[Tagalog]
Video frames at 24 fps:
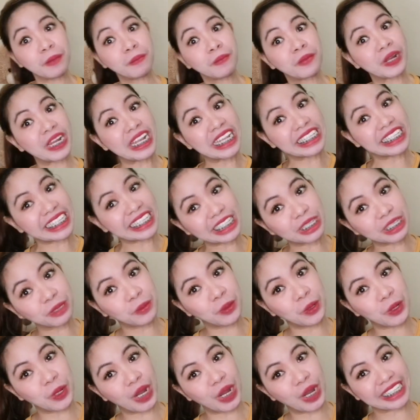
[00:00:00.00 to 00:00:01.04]
may braces
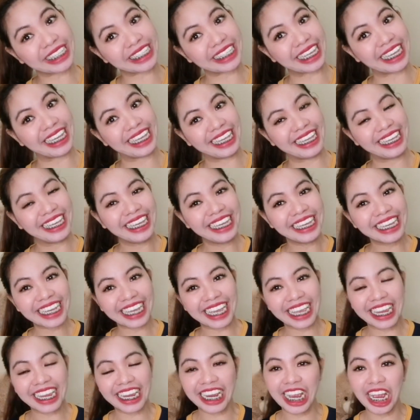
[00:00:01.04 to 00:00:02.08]
po kasi.
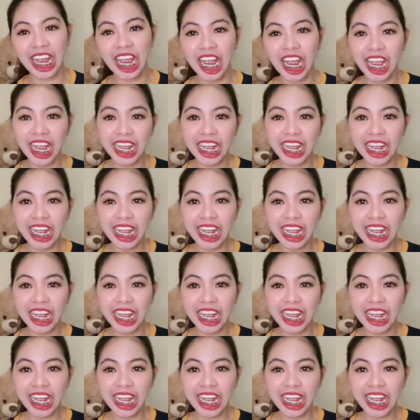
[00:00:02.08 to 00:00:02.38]
Kaya,